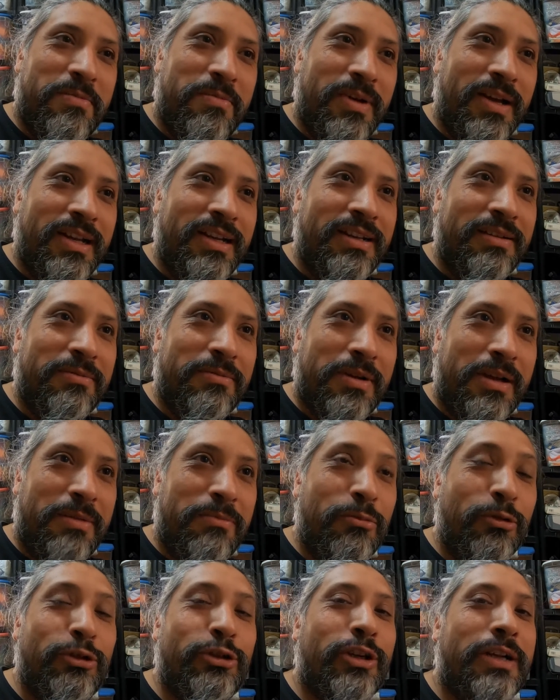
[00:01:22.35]
¿Vale?
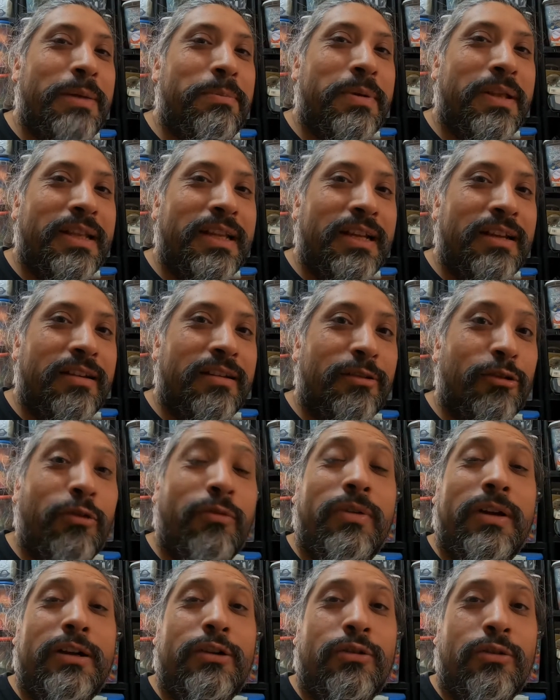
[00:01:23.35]
Hay mucho capital.
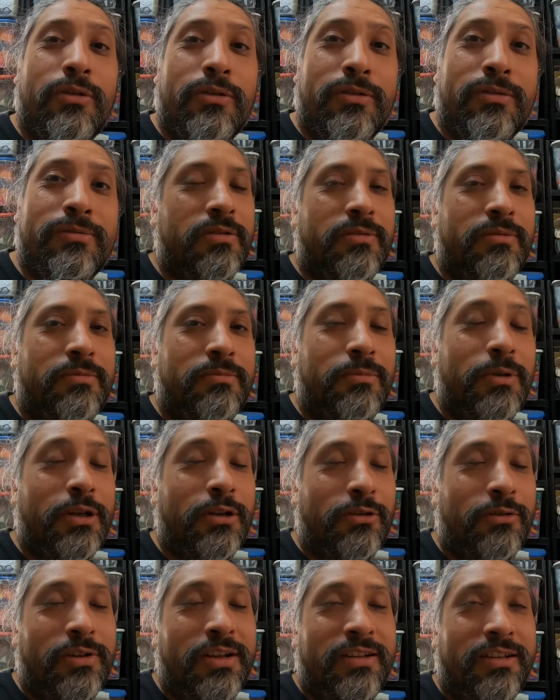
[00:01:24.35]
Los bancos,
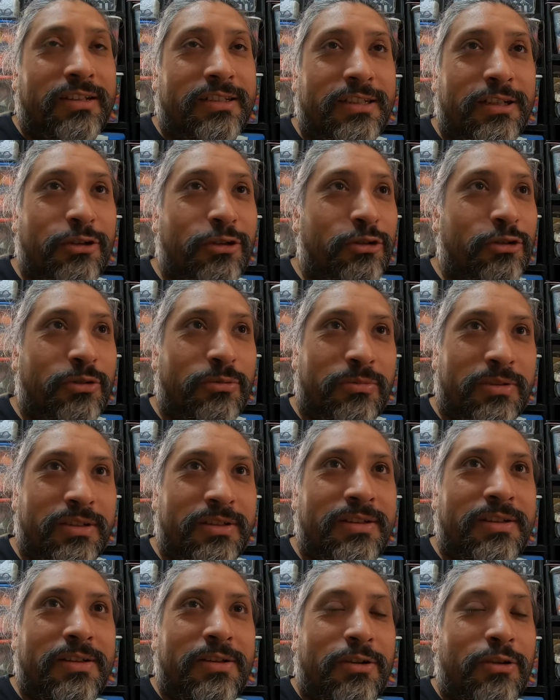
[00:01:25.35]
bueno, no voy a decir los nombres.
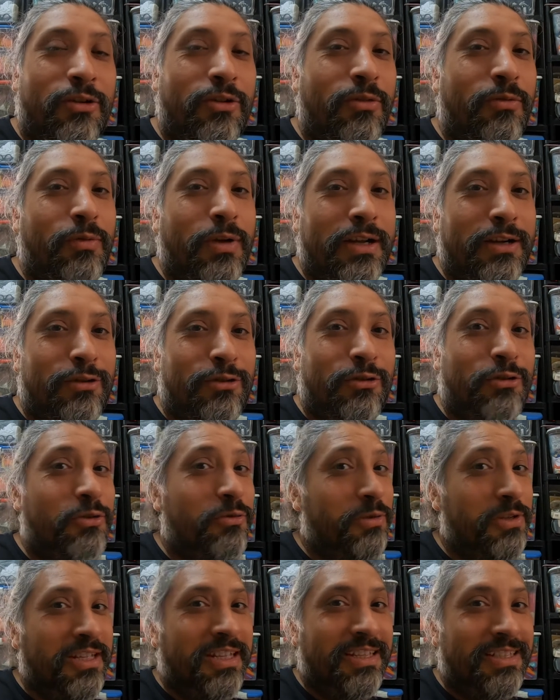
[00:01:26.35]
Los bancos,
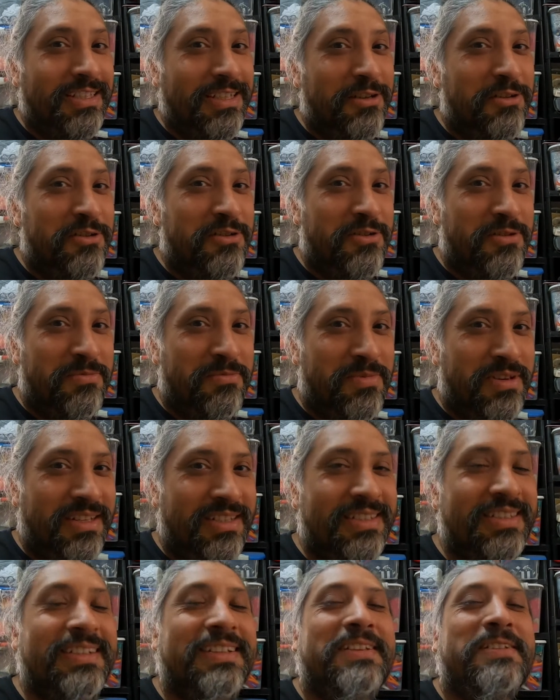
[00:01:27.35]
no voy a decir los
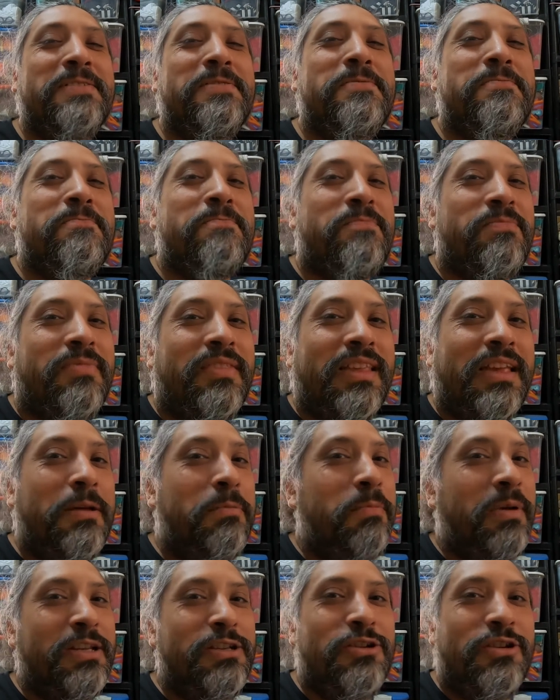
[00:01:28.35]
nombres.
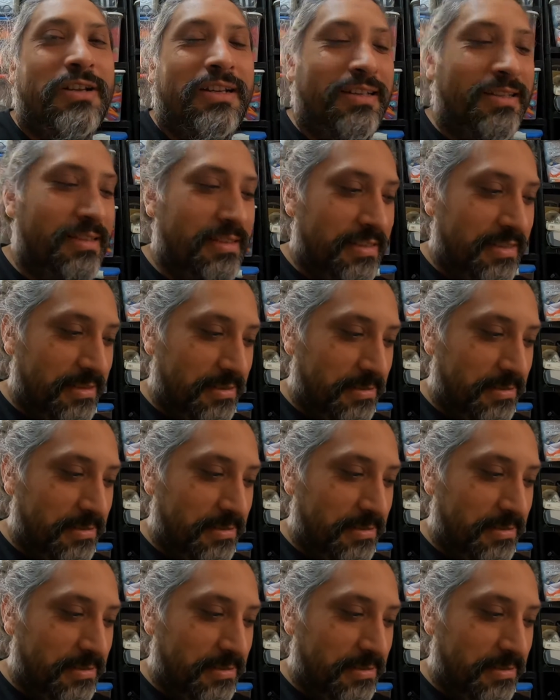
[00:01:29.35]
Españoles.